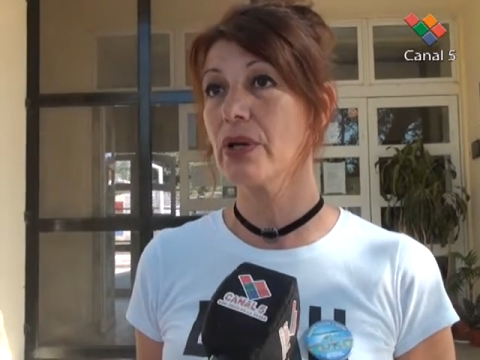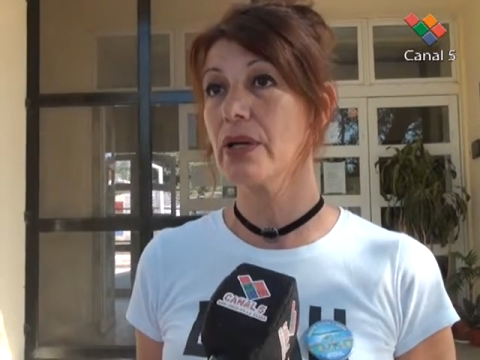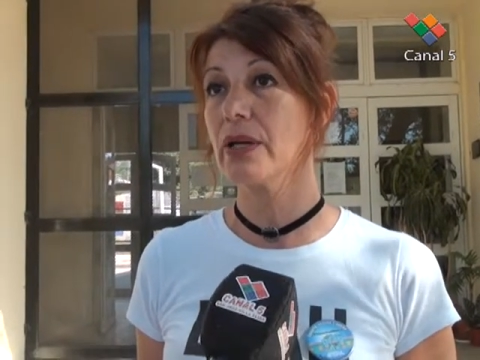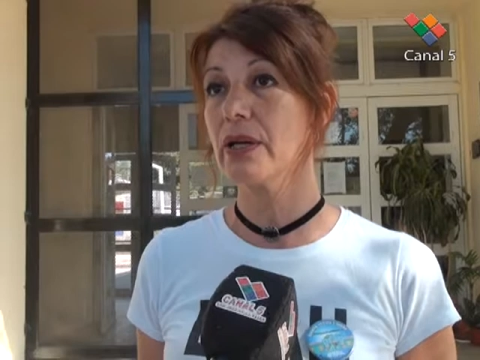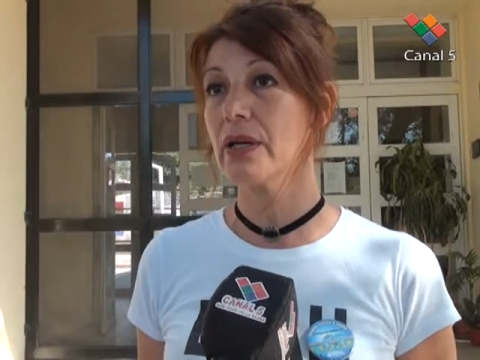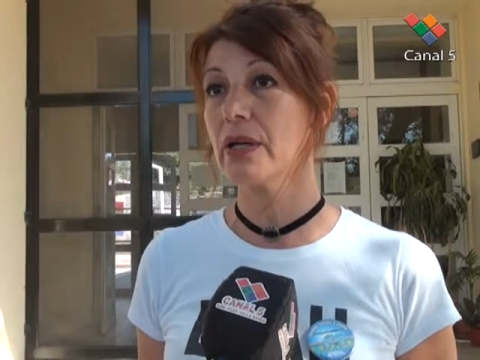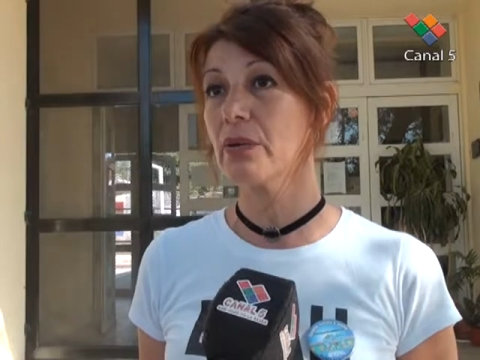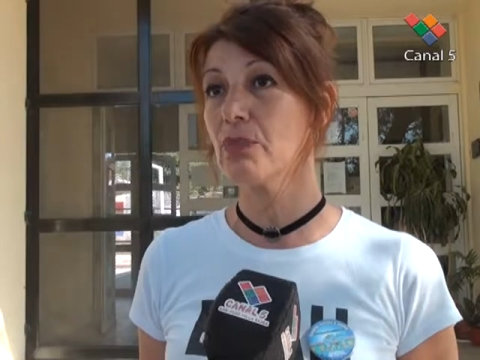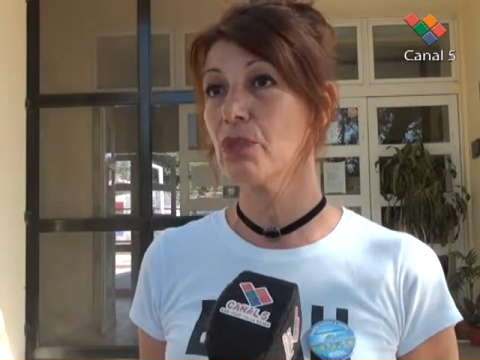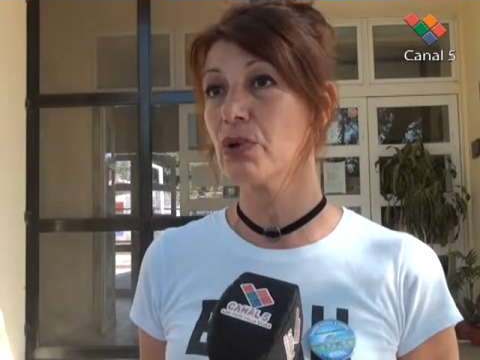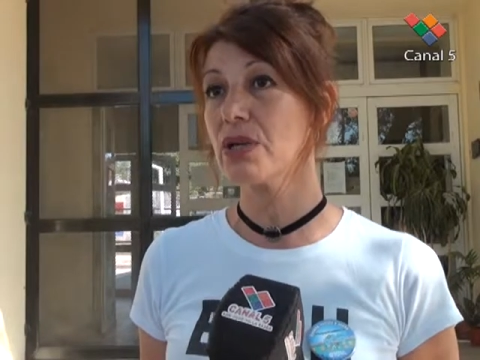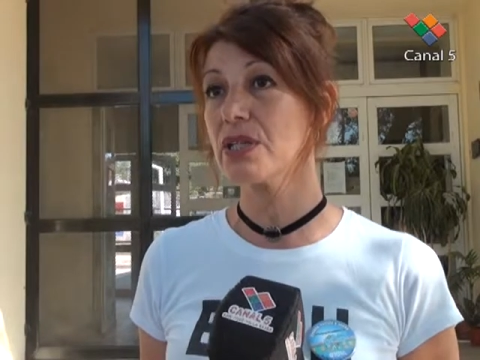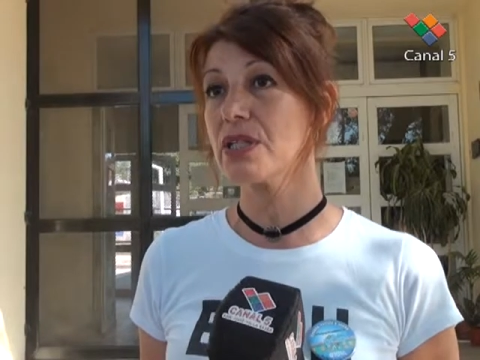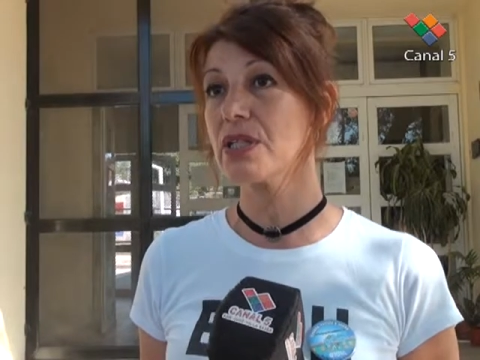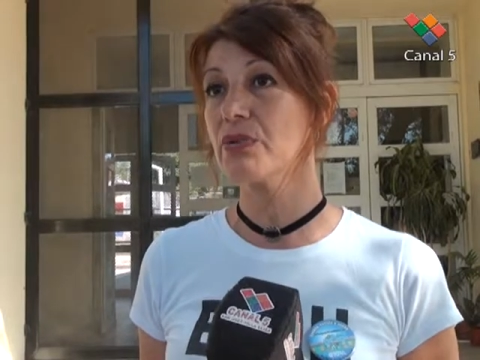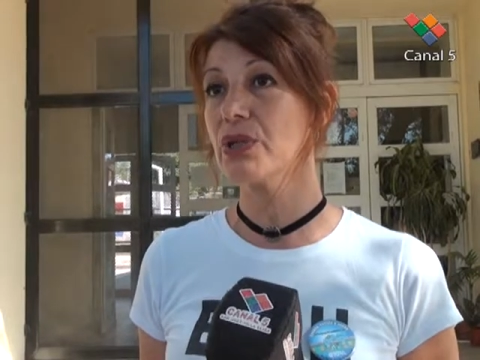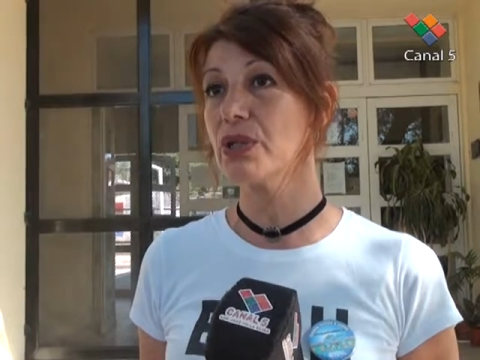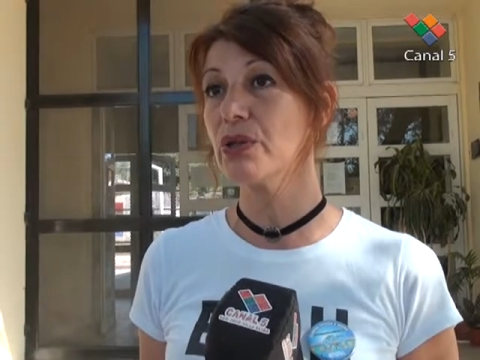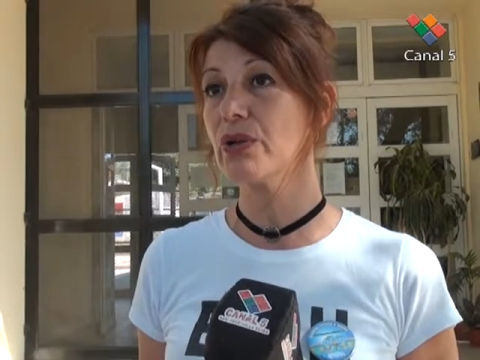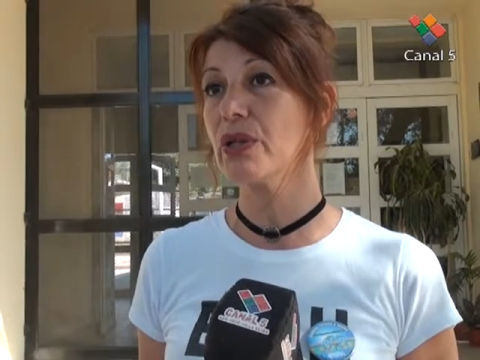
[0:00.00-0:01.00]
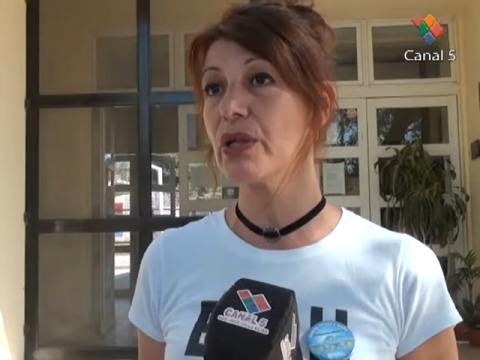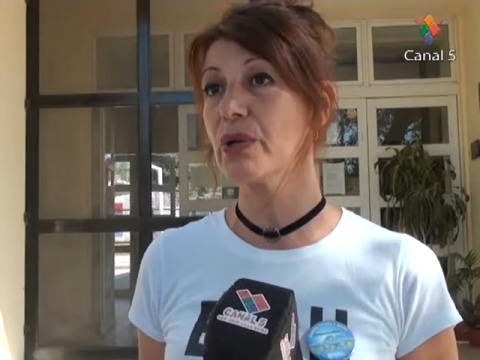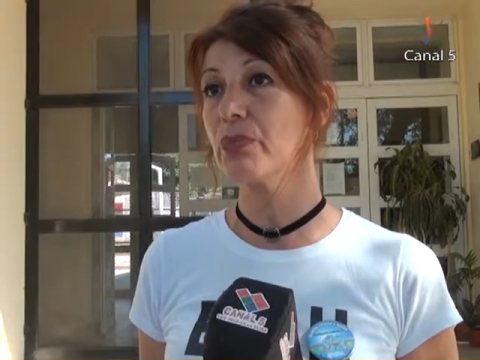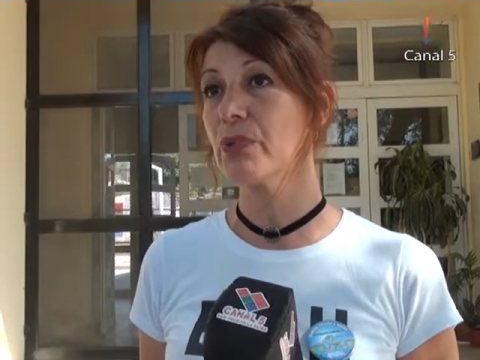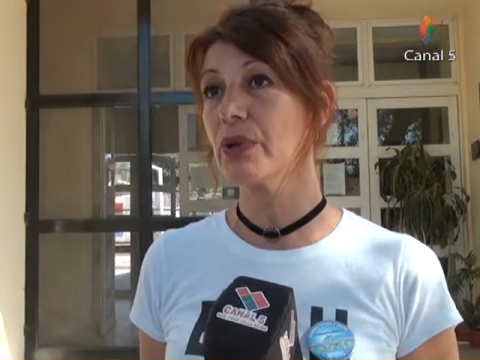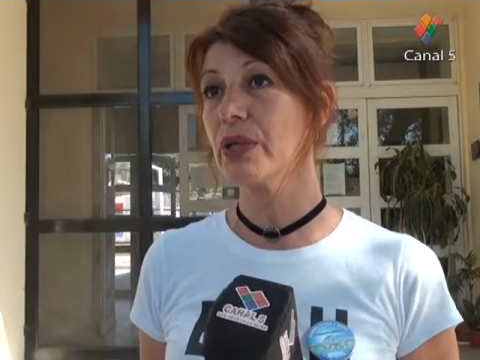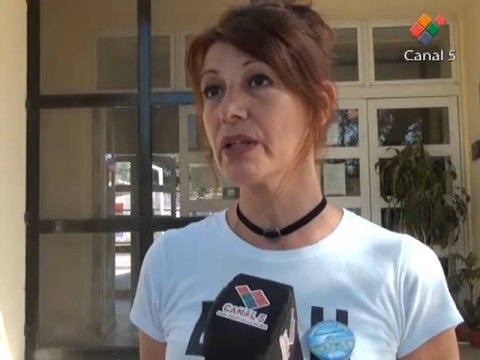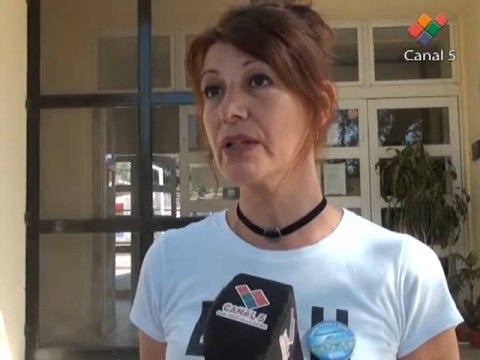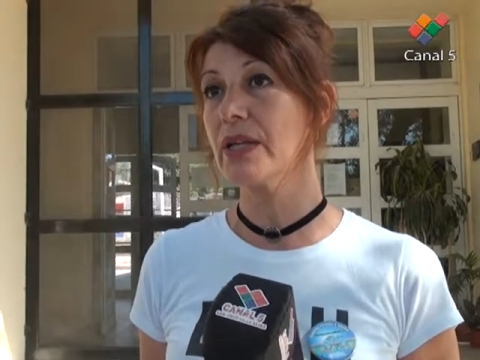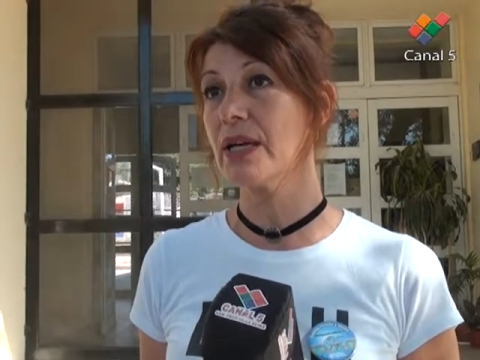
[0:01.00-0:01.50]
eh, hemos recibido
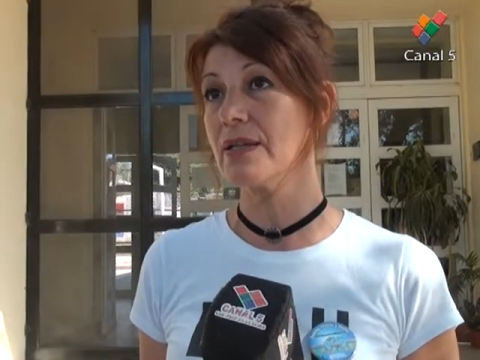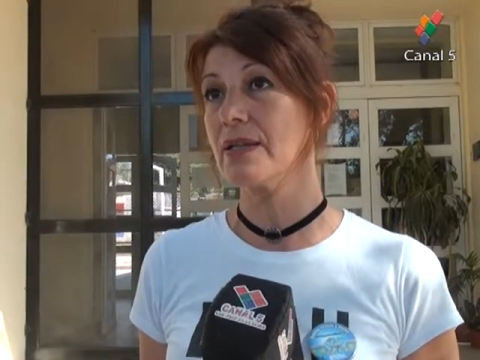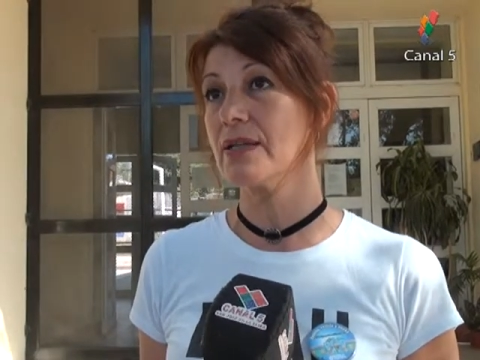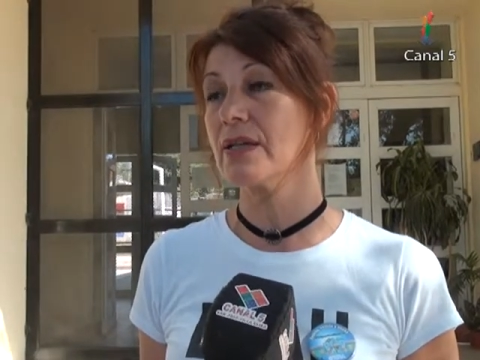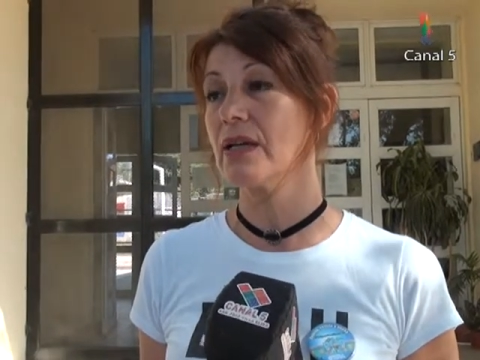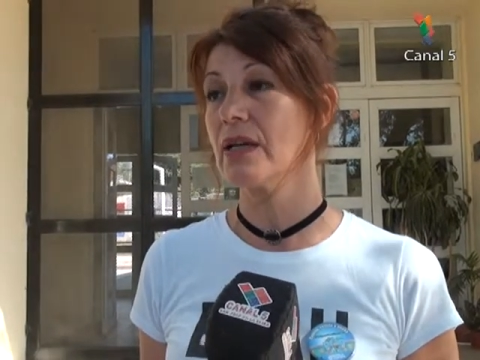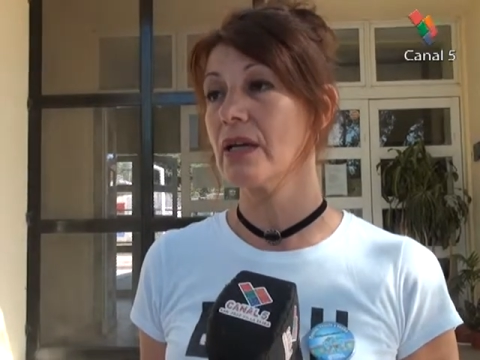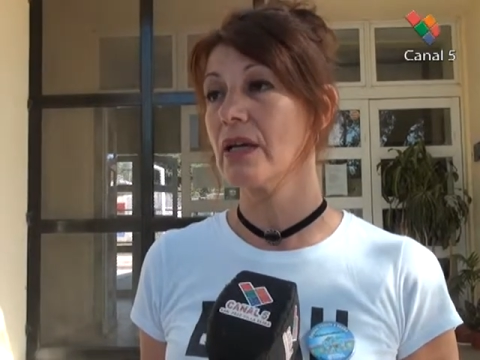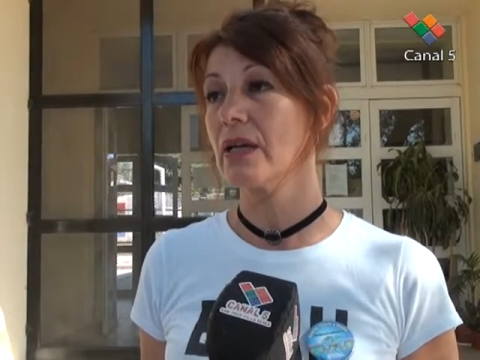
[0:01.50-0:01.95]
respuestas,